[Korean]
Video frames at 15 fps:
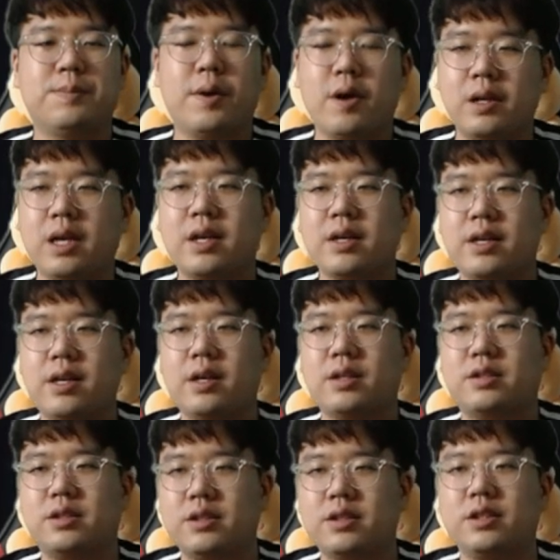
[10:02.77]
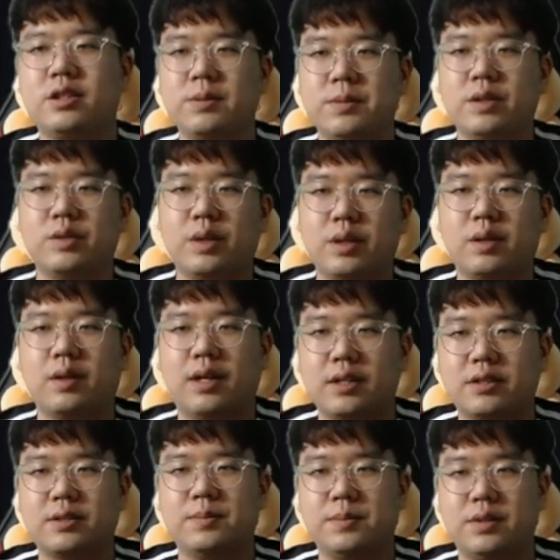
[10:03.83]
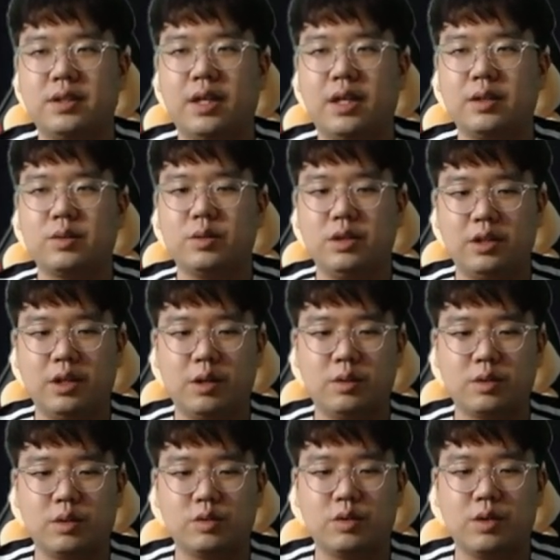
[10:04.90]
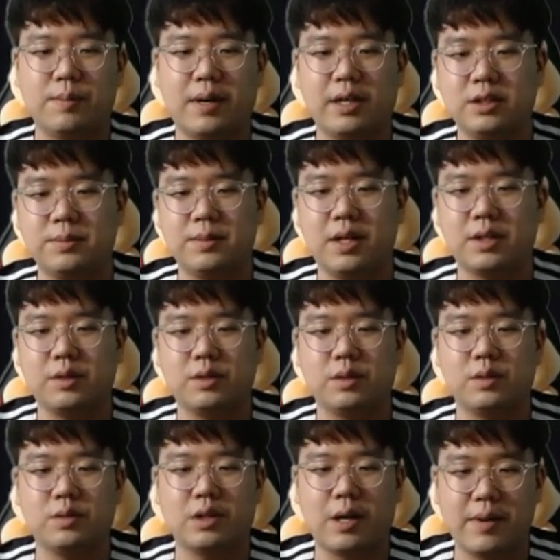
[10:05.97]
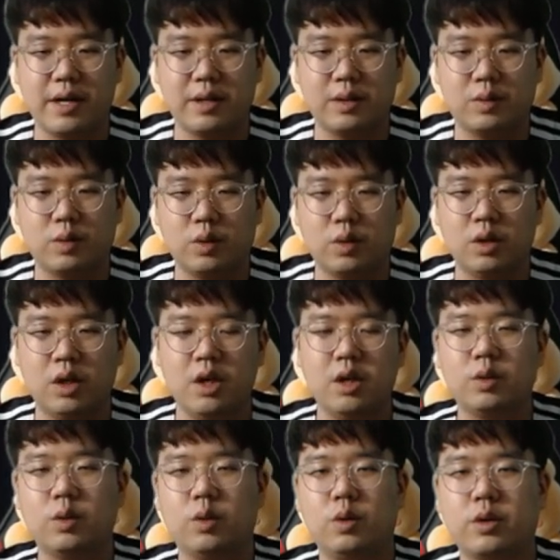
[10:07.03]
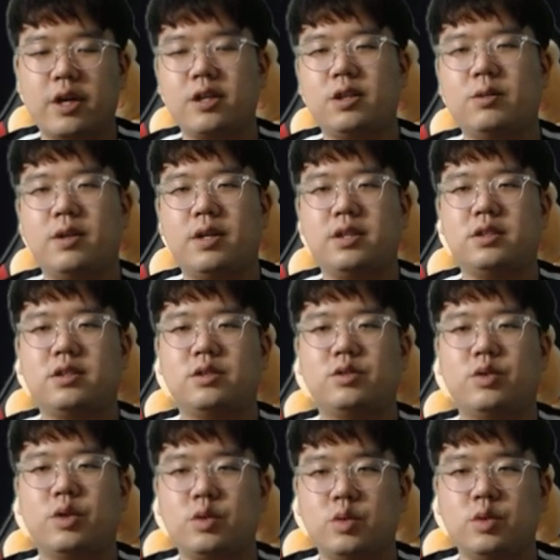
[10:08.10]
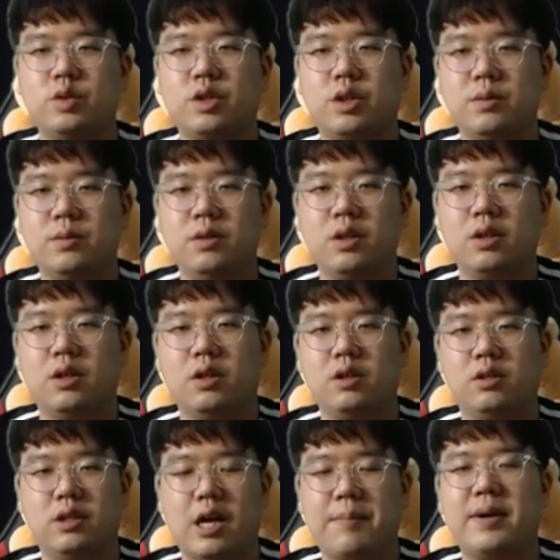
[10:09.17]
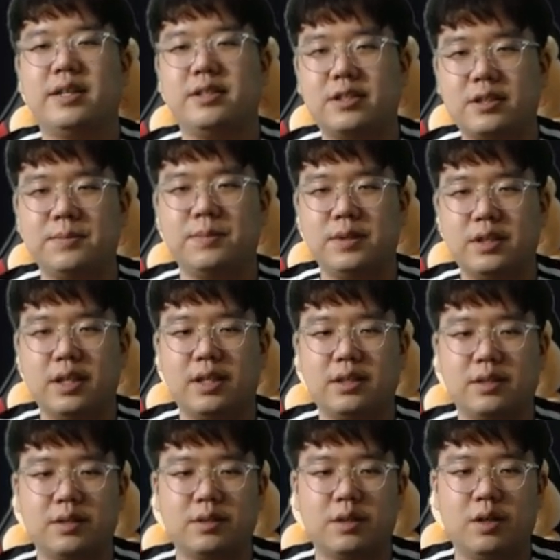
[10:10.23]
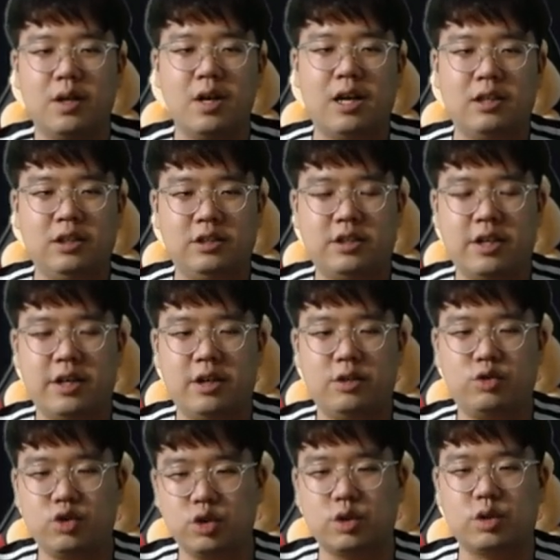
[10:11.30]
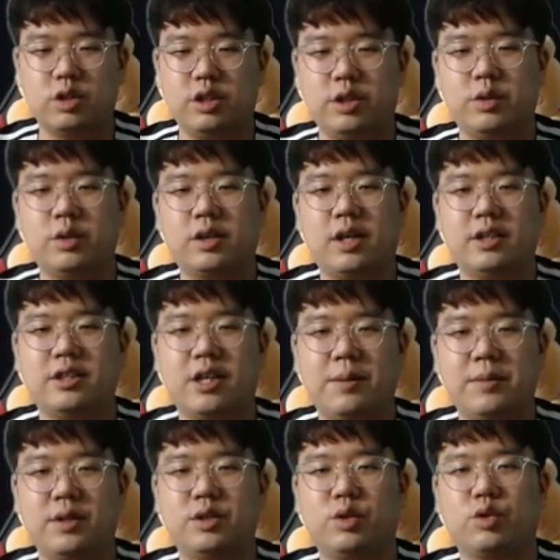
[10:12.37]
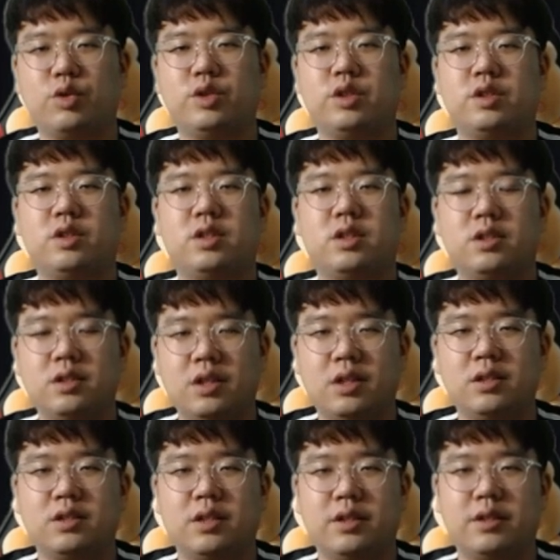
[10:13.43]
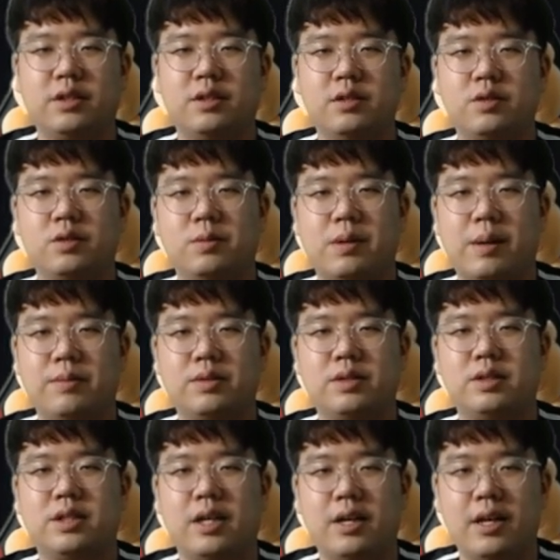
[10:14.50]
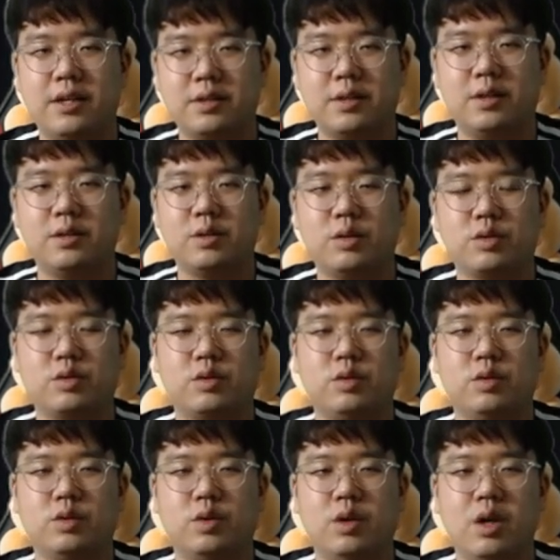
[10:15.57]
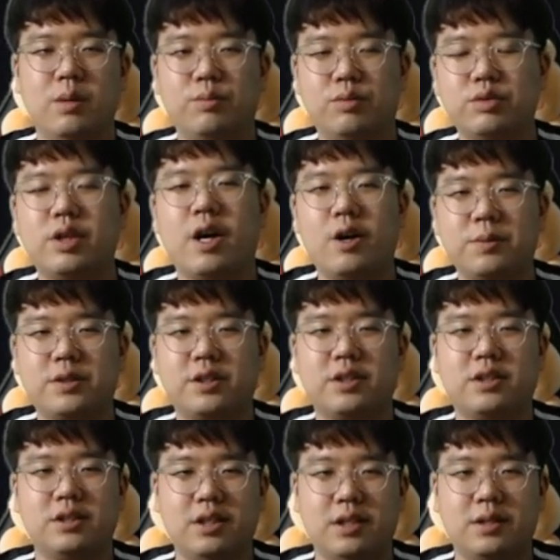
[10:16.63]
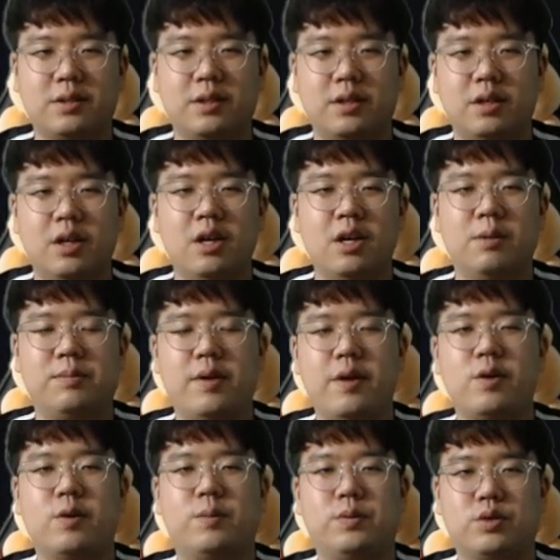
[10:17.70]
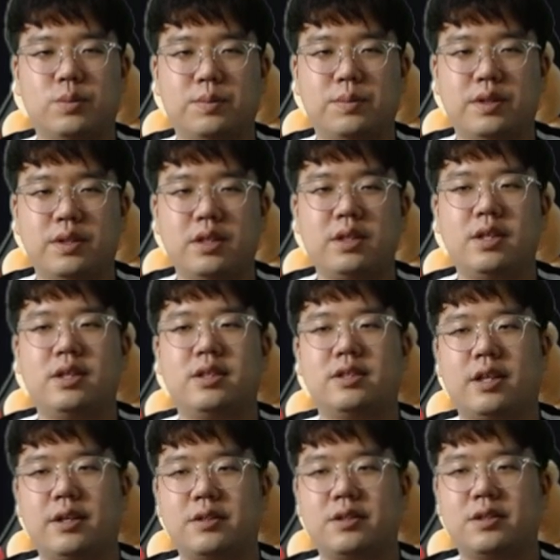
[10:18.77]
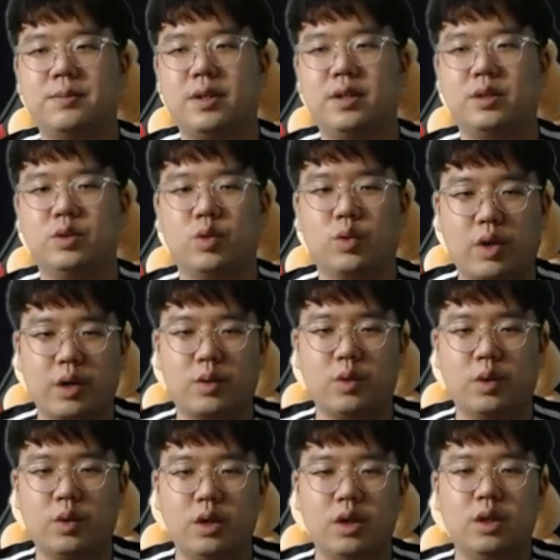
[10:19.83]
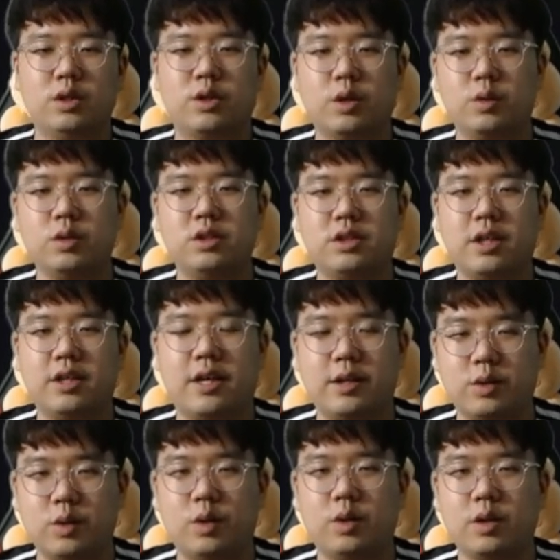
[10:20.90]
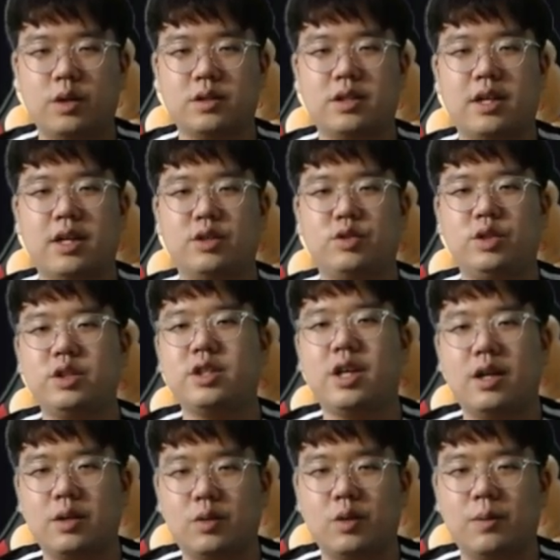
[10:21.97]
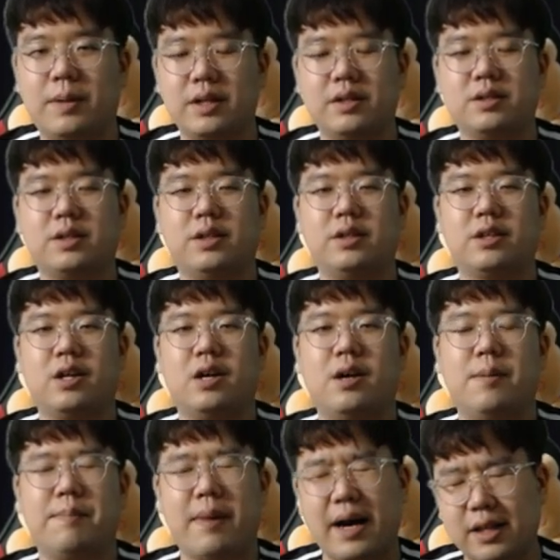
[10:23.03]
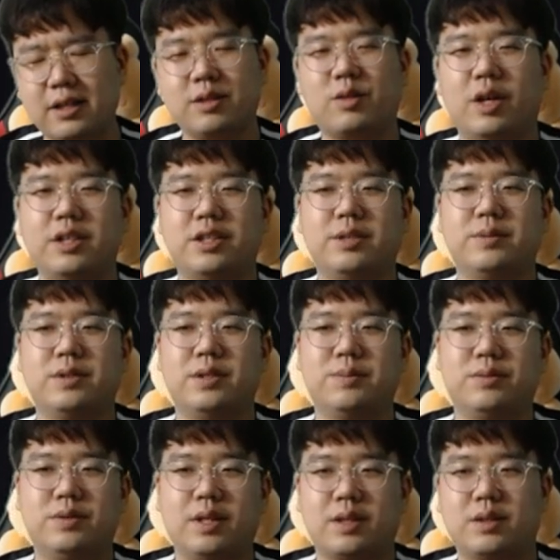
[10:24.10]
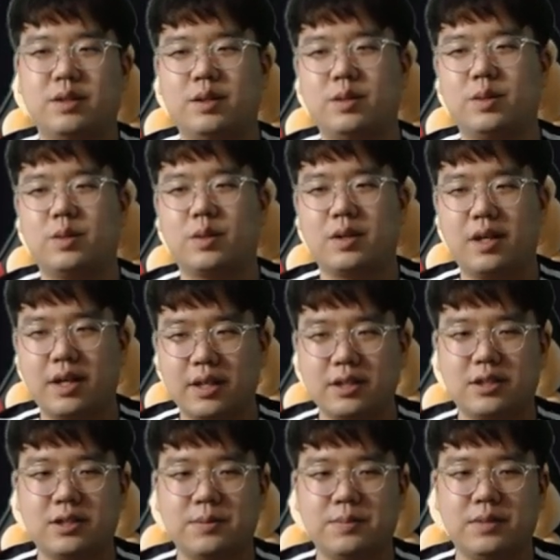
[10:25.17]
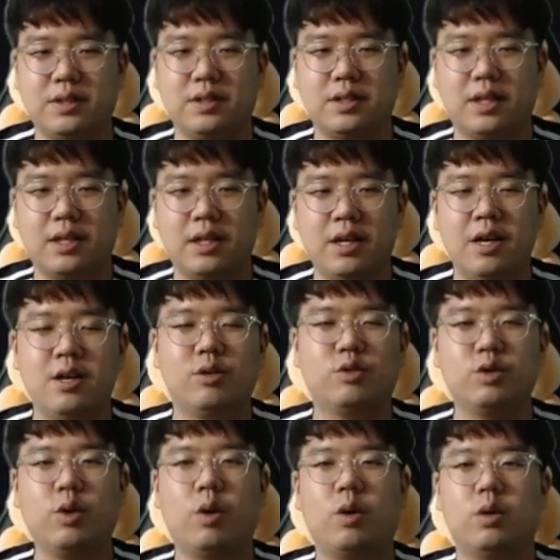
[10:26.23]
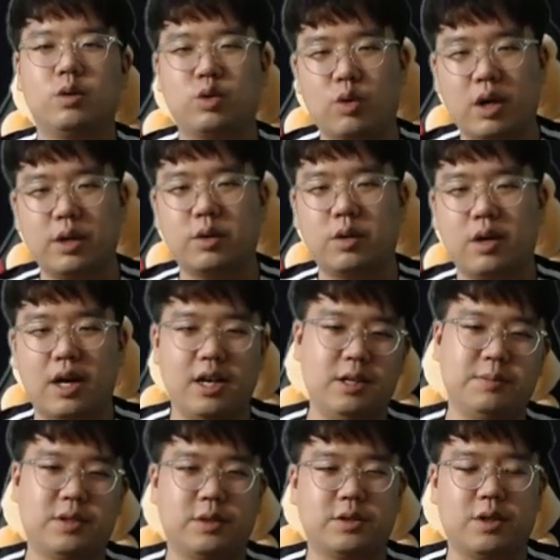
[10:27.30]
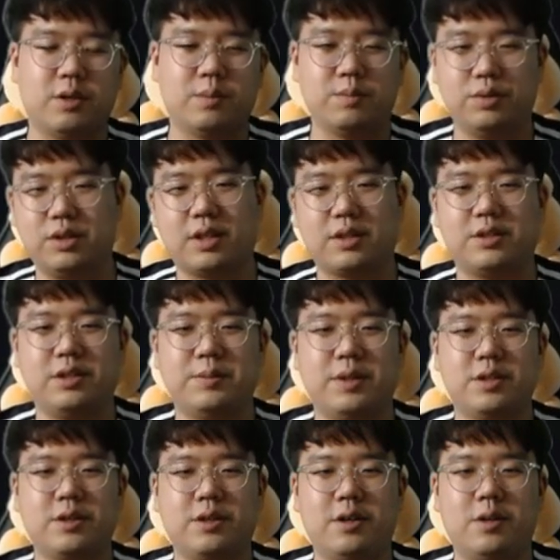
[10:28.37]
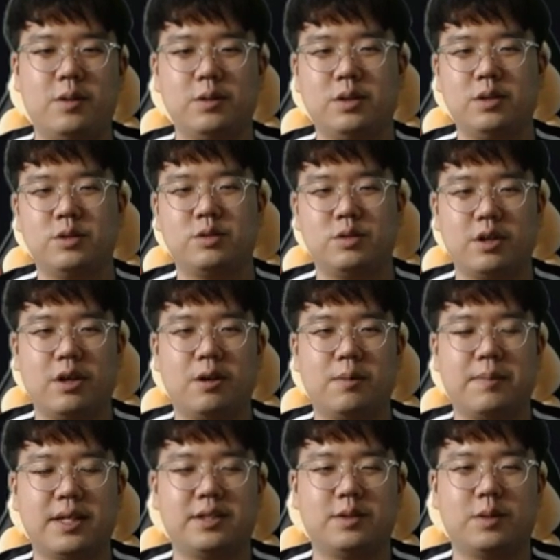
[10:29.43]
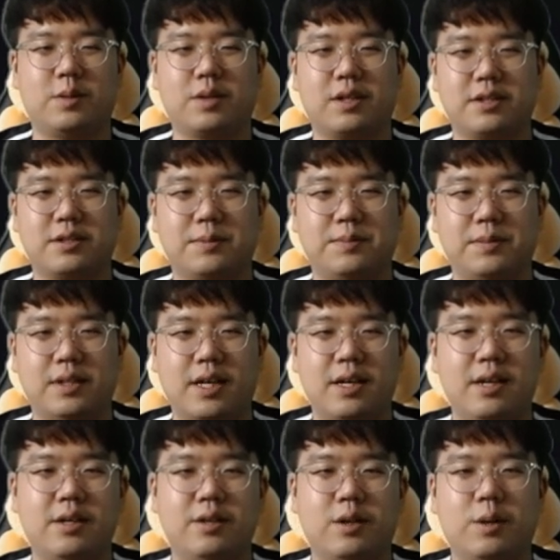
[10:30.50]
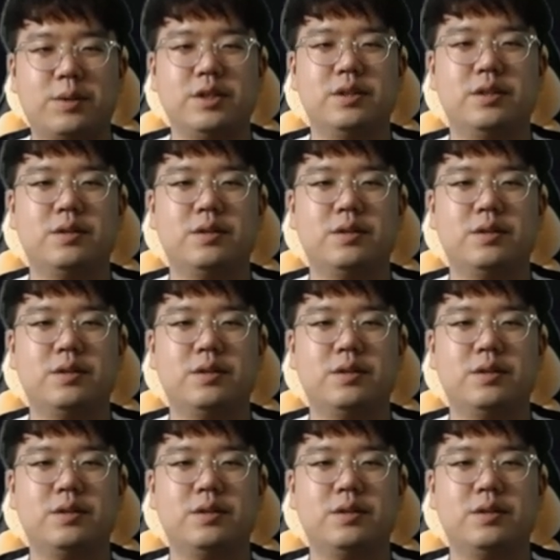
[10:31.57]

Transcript: 편하게 즐기시면 될 것 같습니다. 또 이대호 선수의 마지막 경기도 남아있고 있고 또 KT와 시즌 최종전 어, 남아 있습니다. 그래서 이제 쭉 일요일까지 하면 정규 시즌이 끝나는데요. 또 마무리 잘 해서 선수들도 부상 없이 끝내서 플레이오프 준비 잘했으면 좋겠고 저도 이제 계속 영상 쉬지 않고 만들 테니까 많은 관심을 부탁드리도록 하겠습니다. 구독, 좋아요, 알림 설정 부탁드리면서 오늘 순서 마치도록 하겠습니다. 여러분